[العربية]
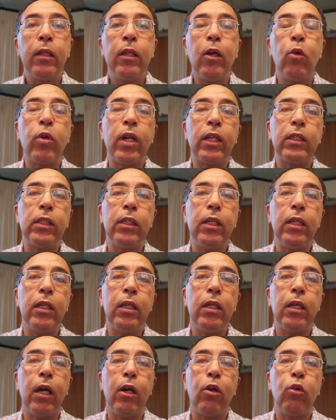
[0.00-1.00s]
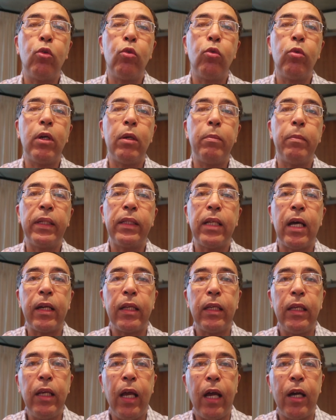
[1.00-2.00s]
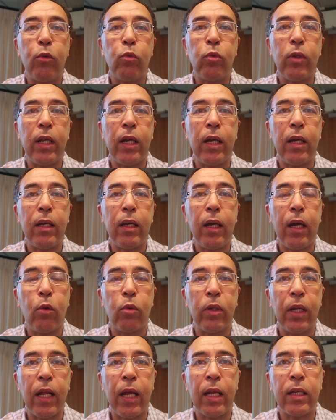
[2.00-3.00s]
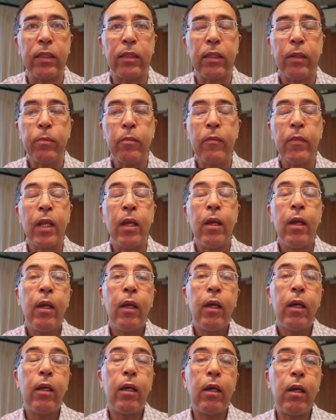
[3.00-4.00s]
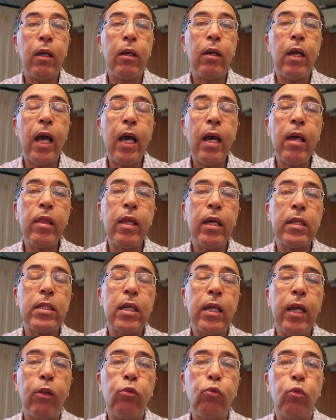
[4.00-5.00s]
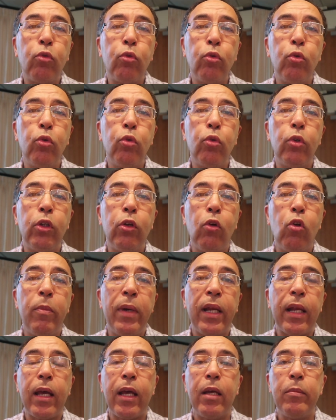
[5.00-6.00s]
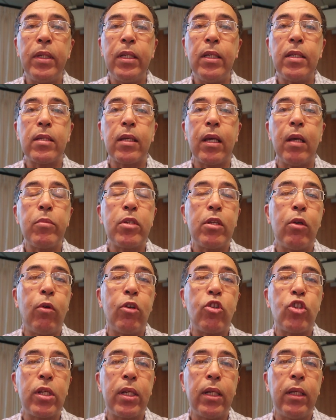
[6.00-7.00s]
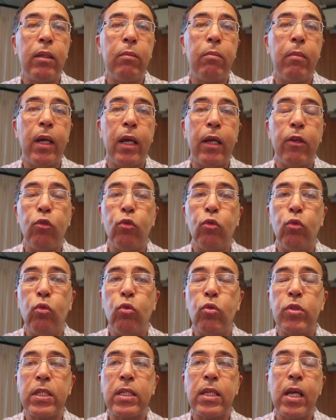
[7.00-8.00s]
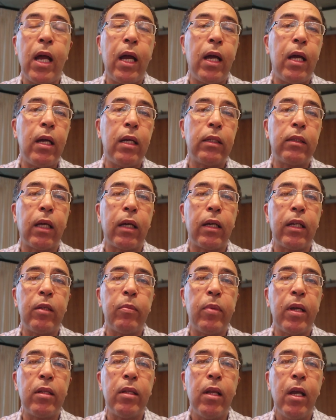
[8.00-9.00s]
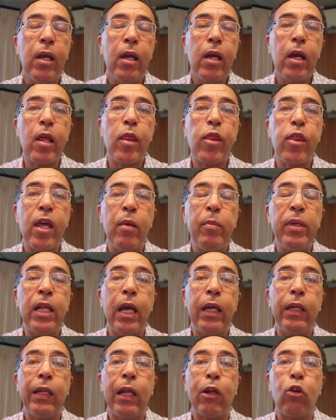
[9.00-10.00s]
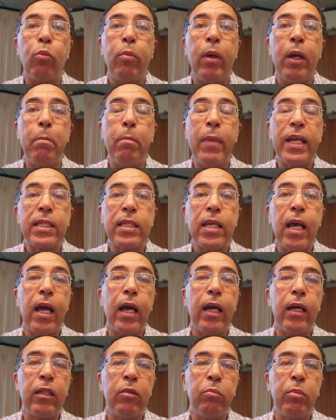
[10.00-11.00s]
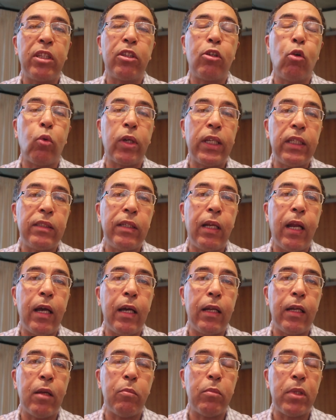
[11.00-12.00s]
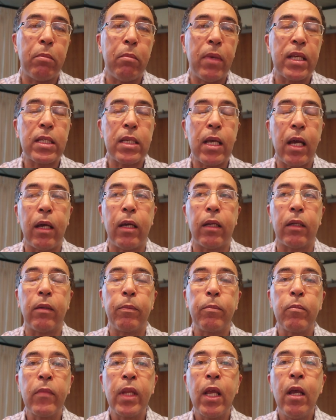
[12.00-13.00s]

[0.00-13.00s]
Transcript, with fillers: دورته أو مداره حول حول الأرض آه هذا سيحدث يوم الخميس 25 مايو الساعة تقريبا الثامنة إلا ربع مساء بالتوقيت العالمي مساء